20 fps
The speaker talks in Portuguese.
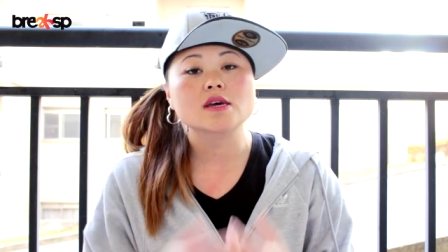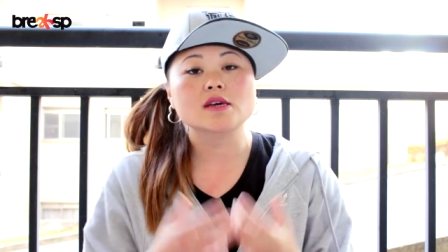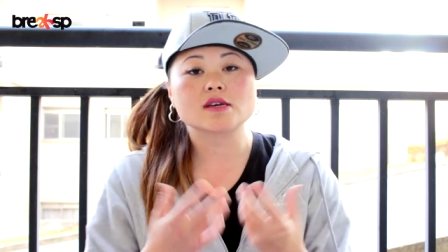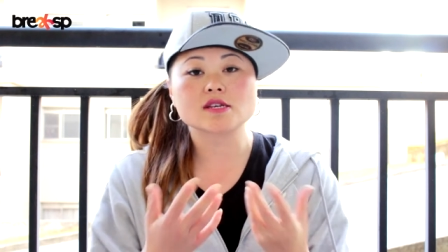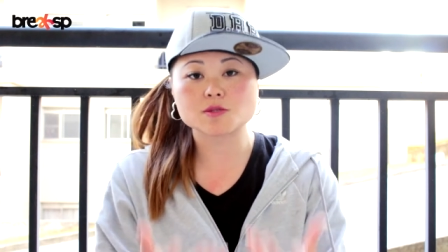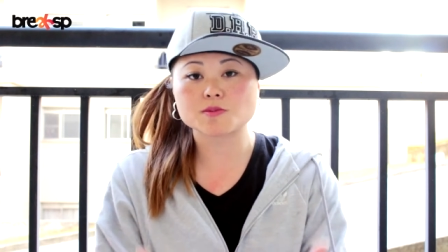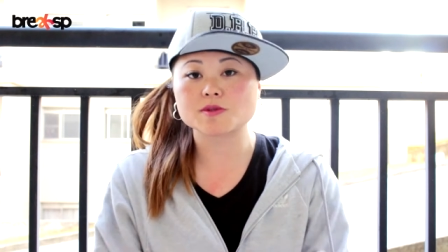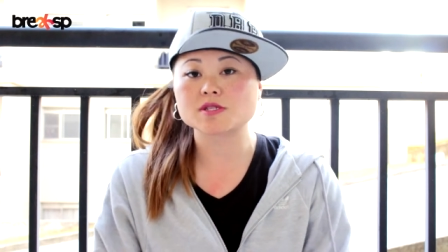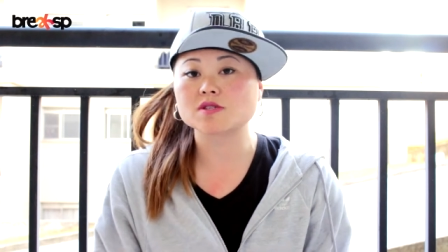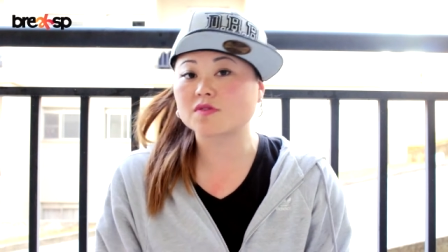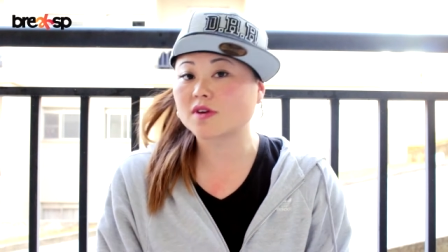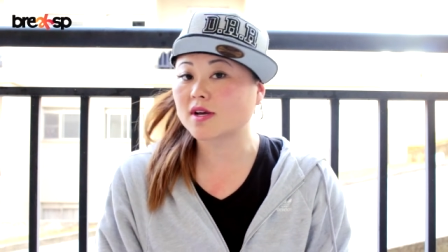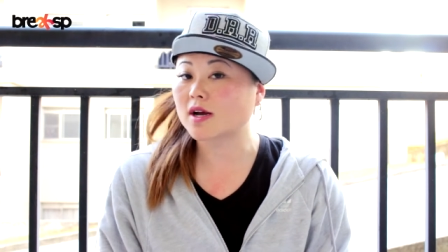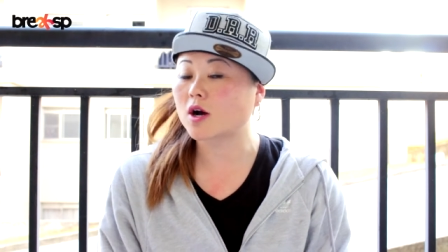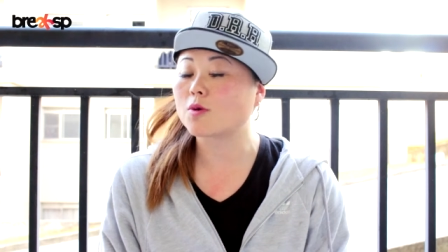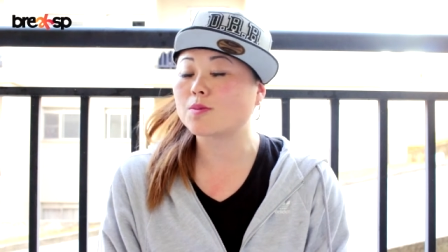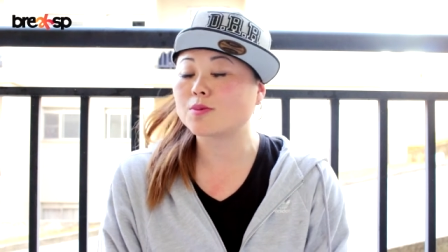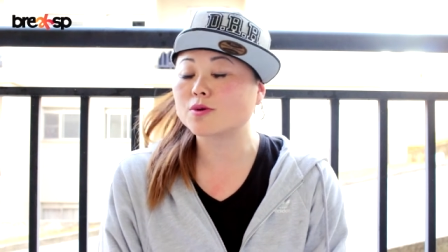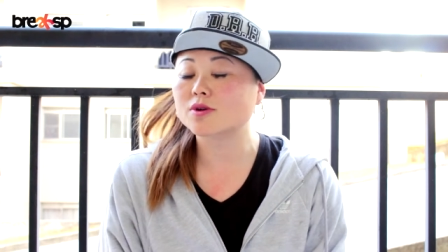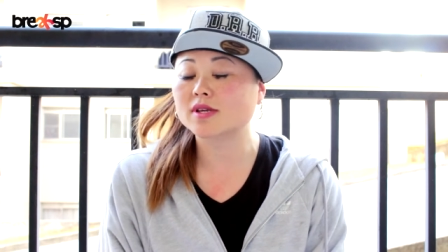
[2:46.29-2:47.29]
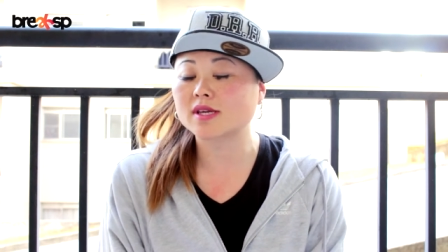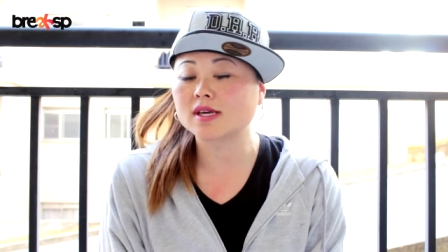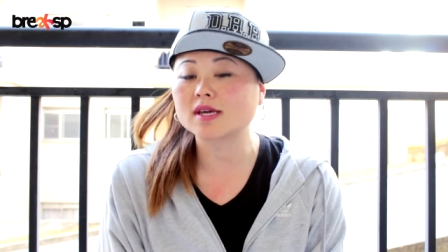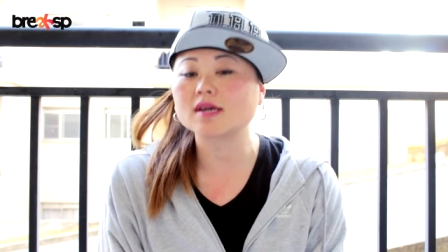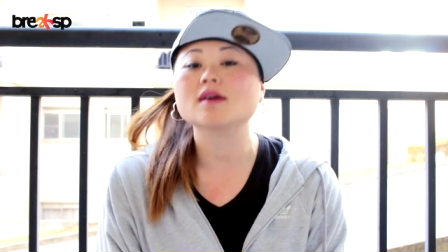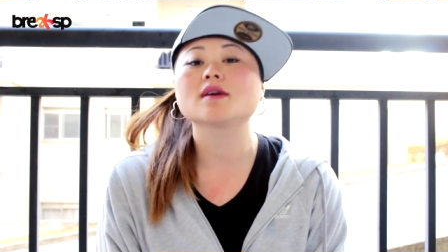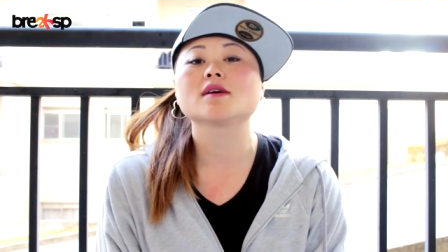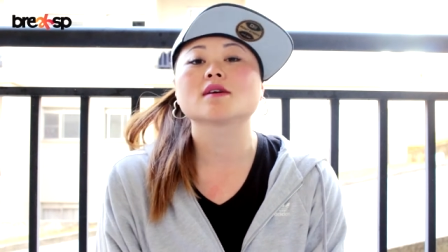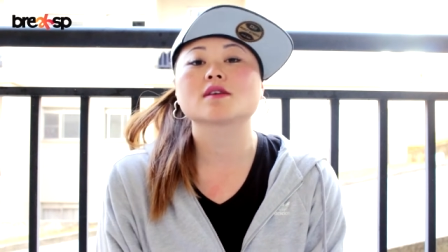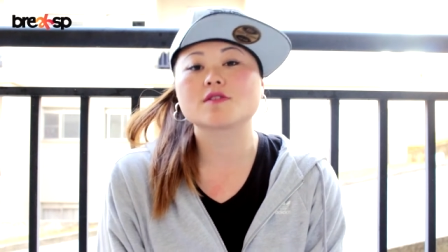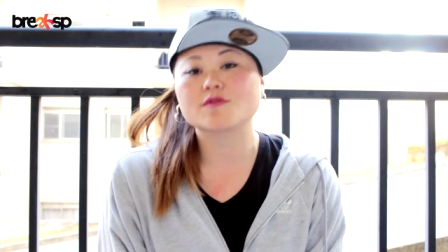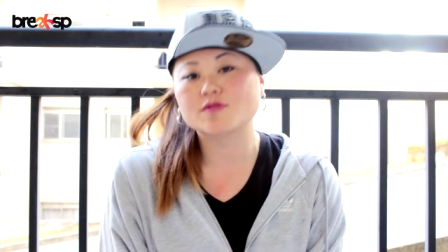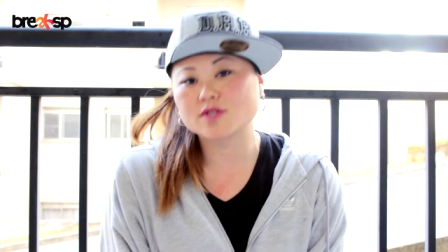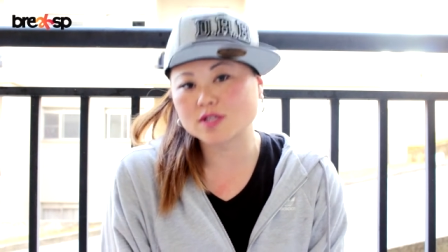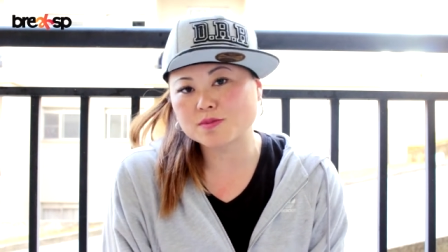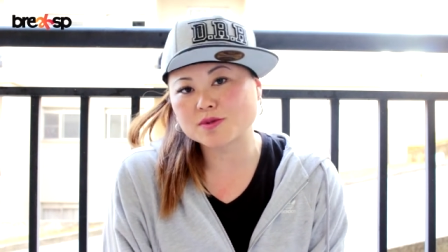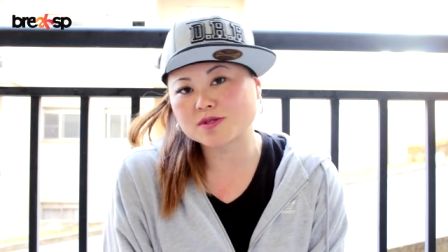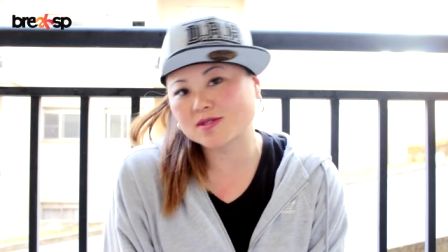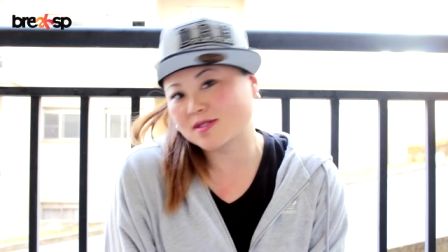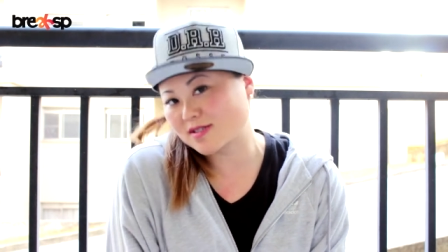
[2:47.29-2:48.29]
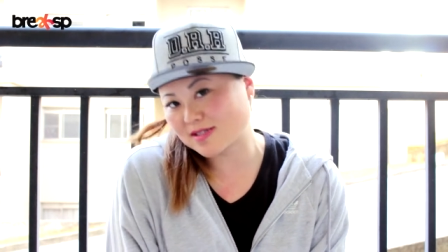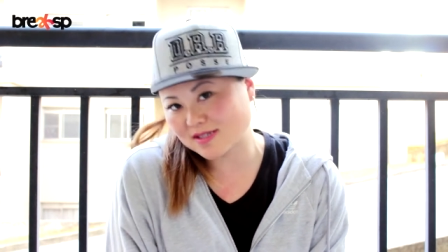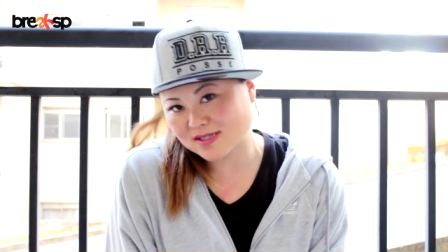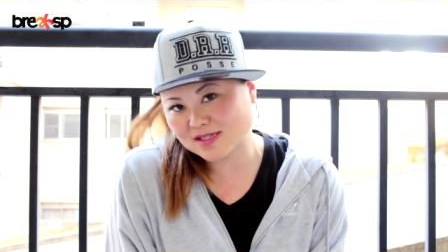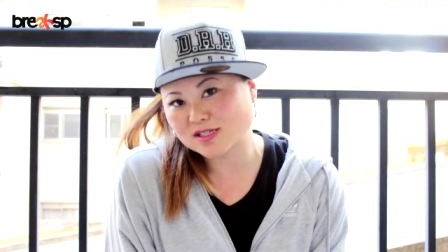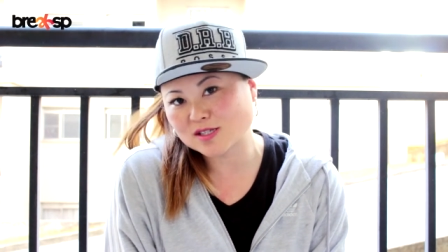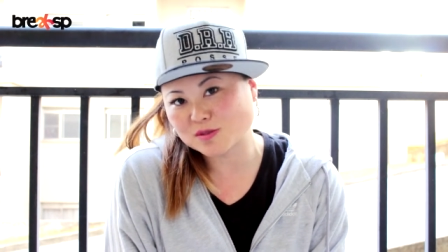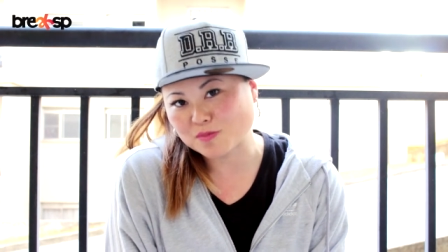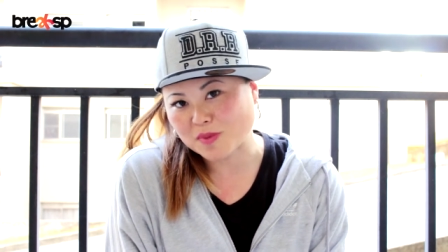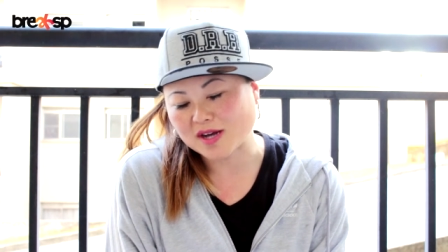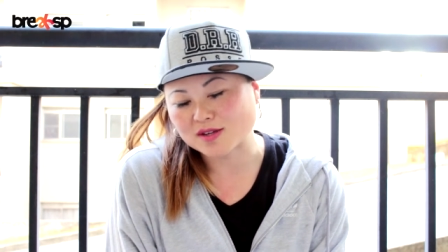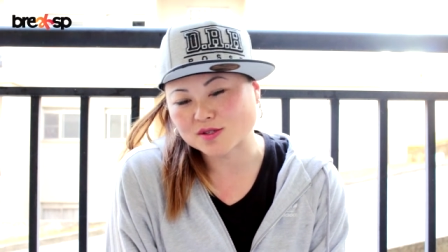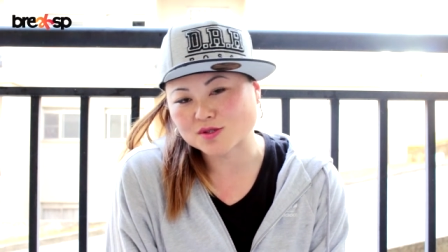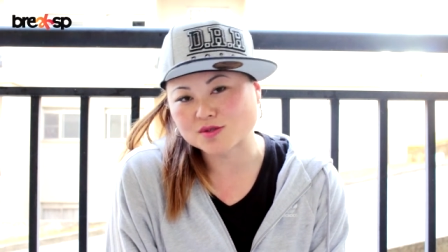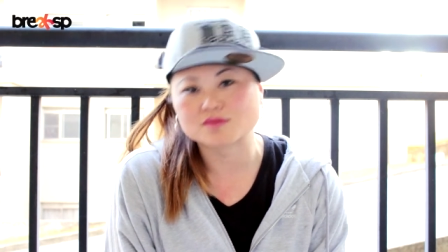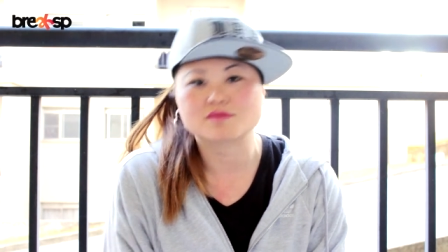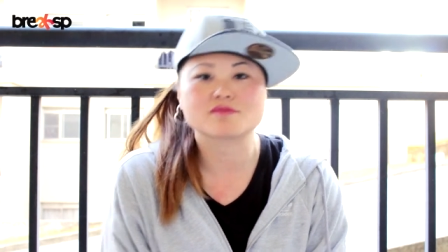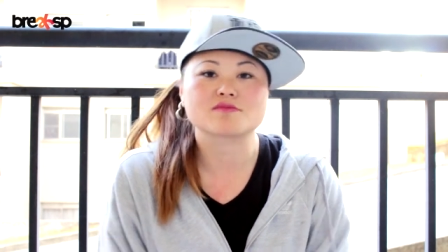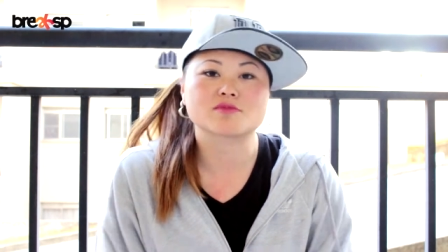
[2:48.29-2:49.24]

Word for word: e especificar o porquê que você precisa desse espaço.